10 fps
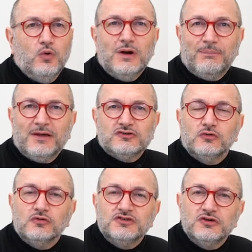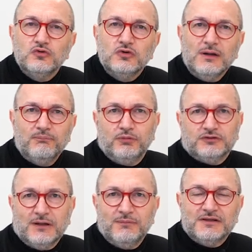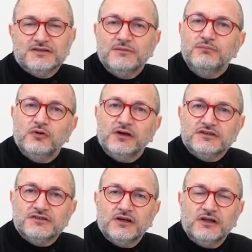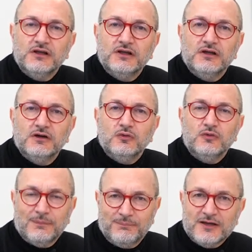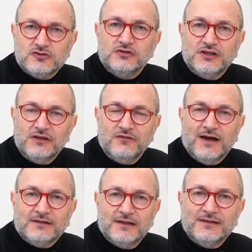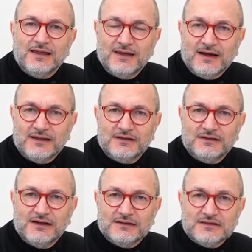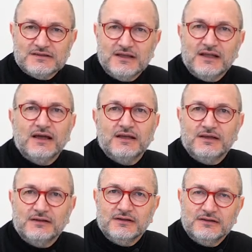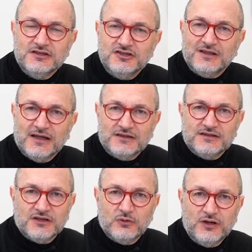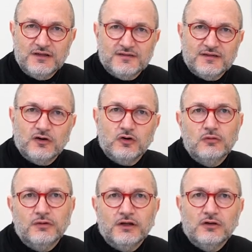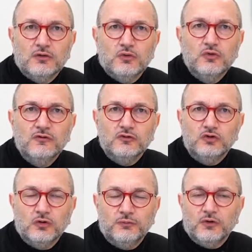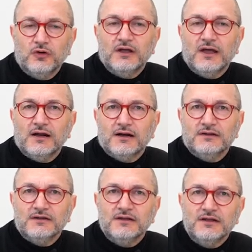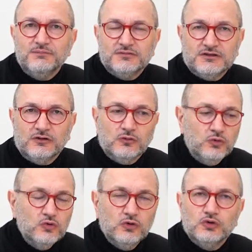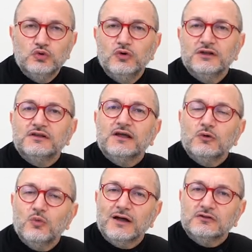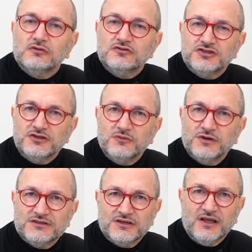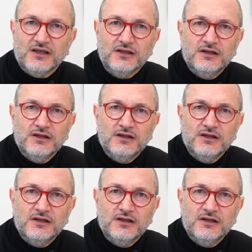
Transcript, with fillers: Una password non sicura potrebbe ad esempio essere una password derivata dai caratteri della tastiera digitati in sequenza, come QWERTY 1, 2, 3, 4, 5, 6.